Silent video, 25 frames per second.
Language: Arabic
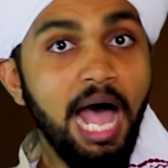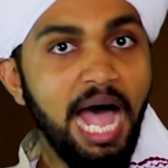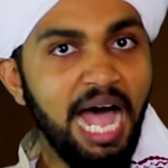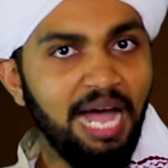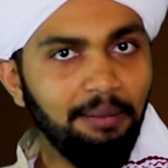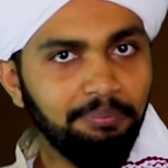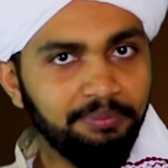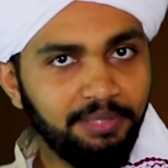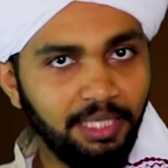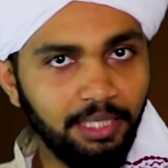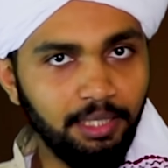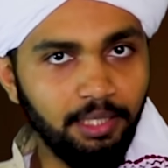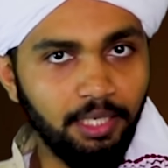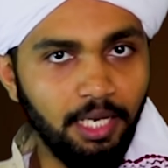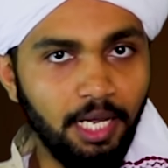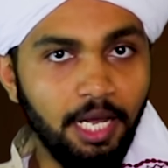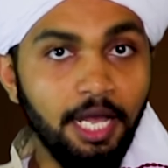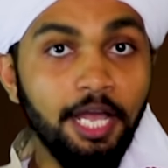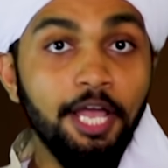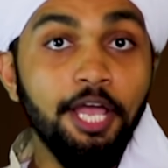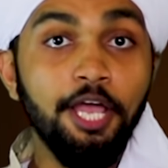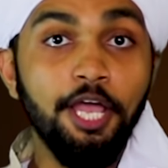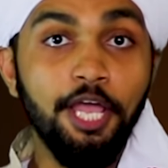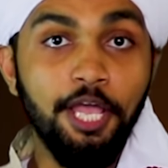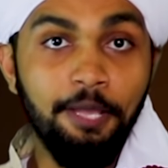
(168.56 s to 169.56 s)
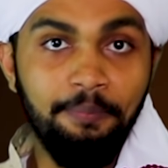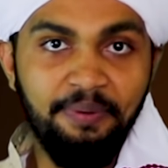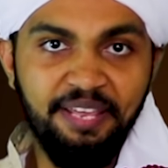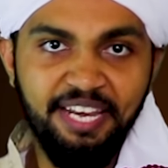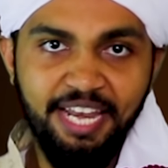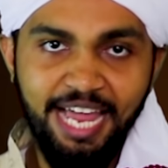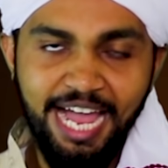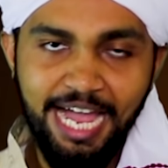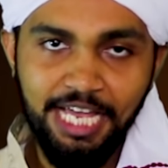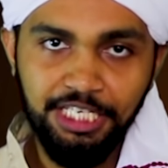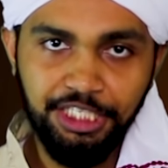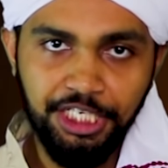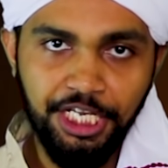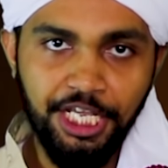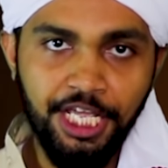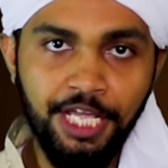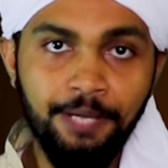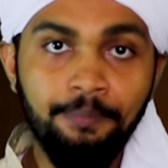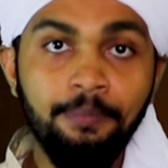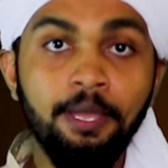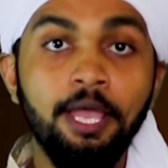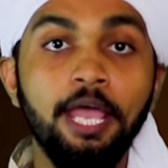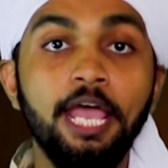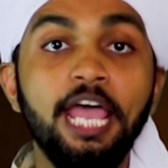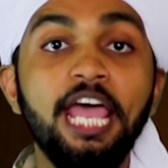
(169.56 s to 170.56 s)
عبد الله ابن
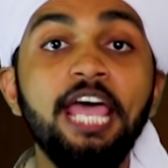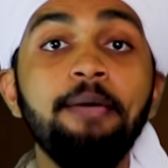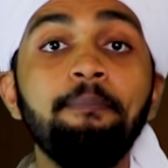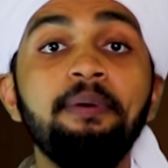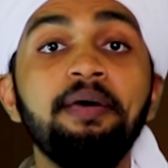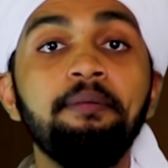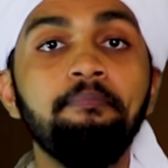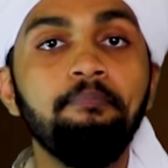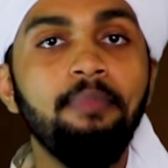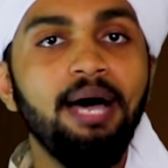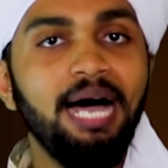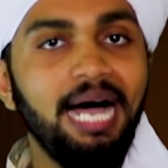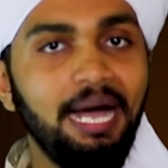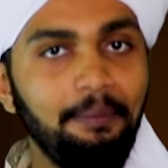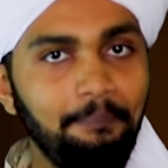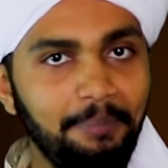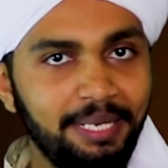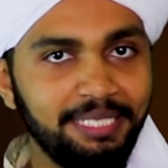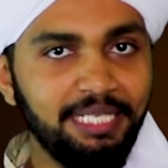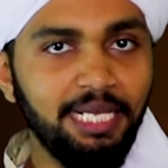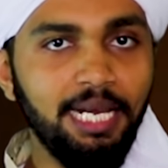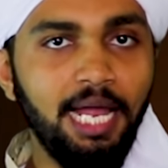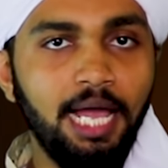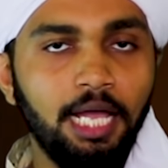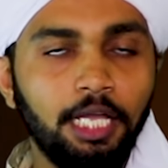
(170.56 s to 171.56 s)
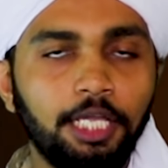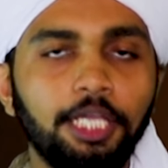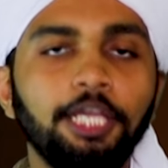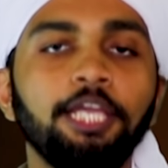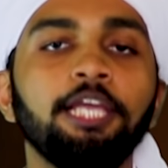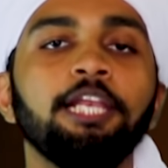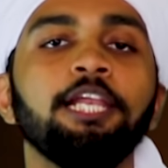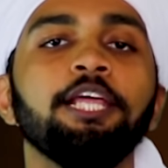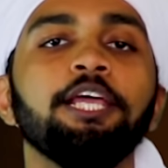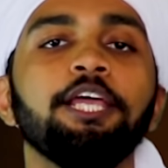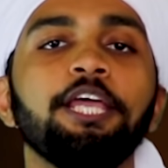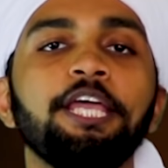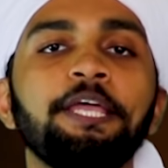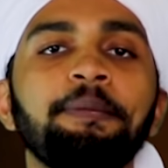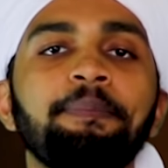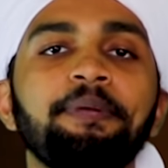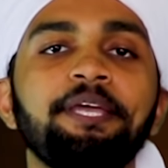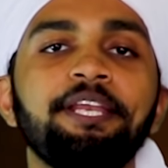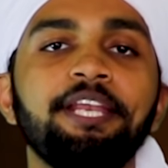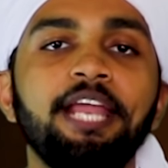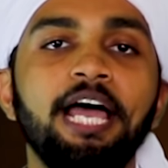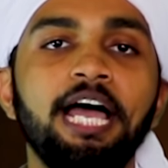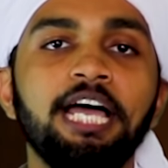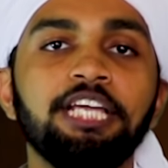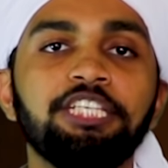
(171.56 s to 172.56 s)
عجيب ابن محمد العقيل
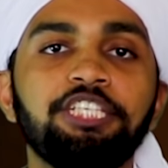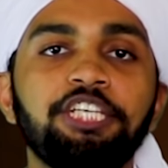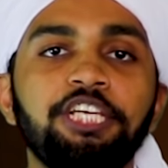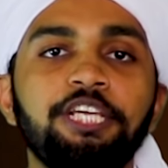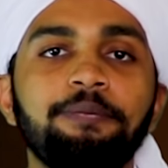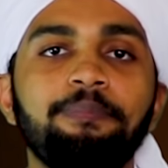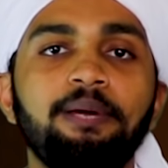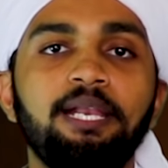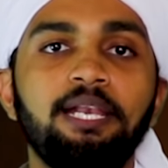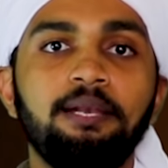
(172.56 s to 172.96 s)
ابن عجيب